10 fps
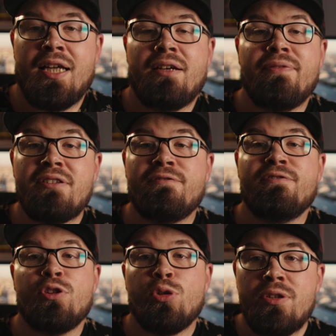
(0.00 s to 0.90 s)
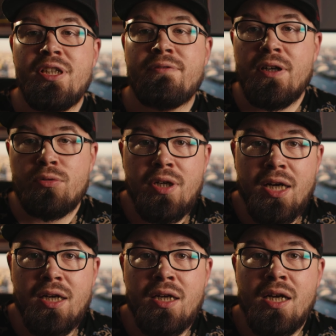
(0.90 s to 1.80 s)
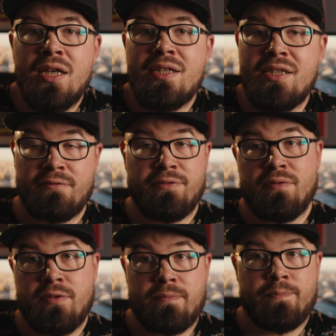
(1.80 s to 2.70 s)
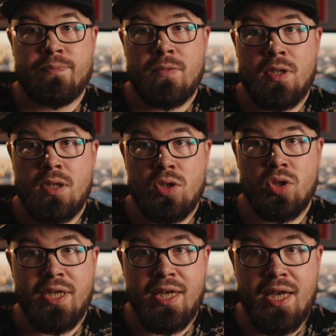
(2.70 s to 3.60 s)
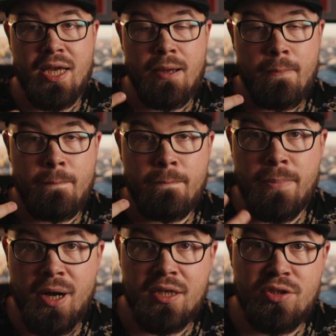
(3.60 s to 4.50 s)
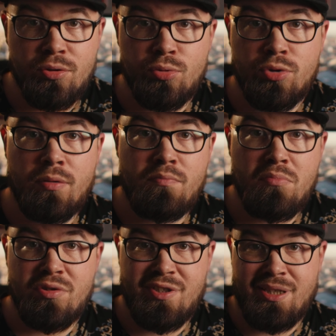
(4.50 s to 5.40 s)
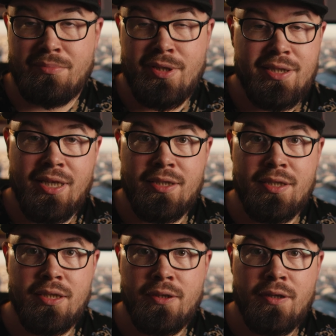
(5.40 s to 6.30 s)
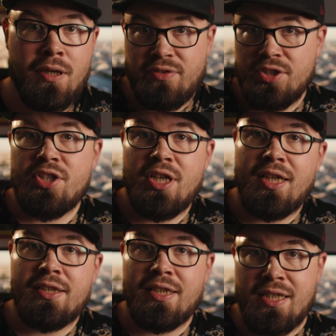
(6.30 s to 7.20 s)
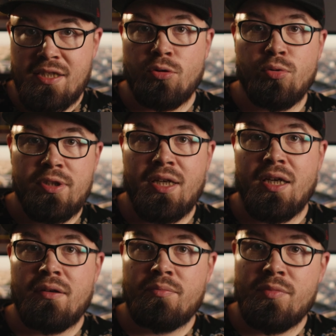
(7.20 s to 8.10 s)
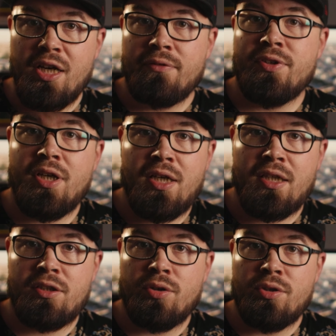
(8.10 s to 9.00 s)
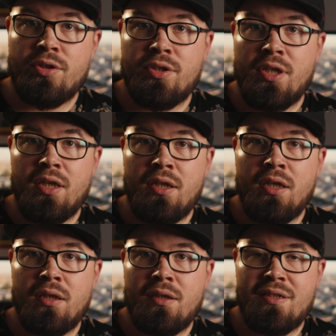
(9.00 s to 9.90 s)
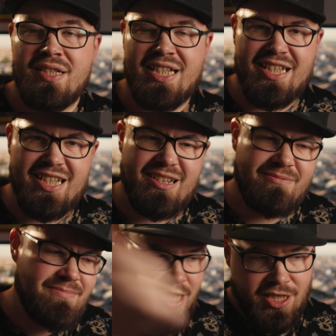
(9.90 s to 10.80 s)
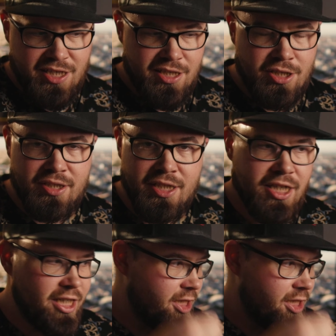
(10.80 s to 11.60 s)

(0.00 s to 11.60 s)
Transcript: a nawet w trudnych warunkach z cyfrową. To daje bardzo dużą moc stabilizacji. 20 klatek na sekundę migawki elektronicznej, a masz Sony.